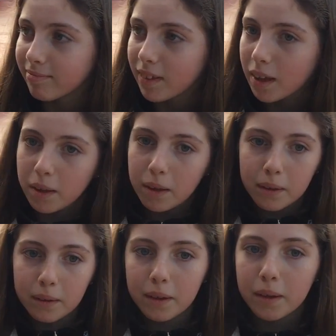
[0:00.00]

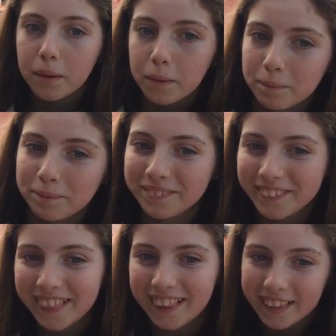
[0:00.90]
Fa, sa il fatto
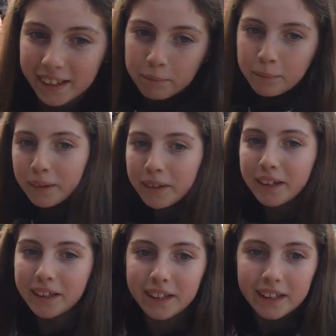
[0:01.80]
suo. Sì, Grazie Bul
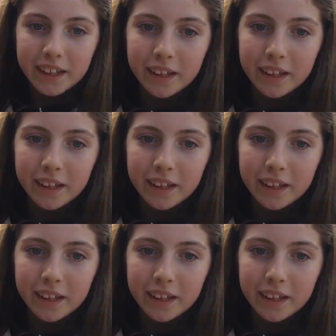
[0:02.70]
mille.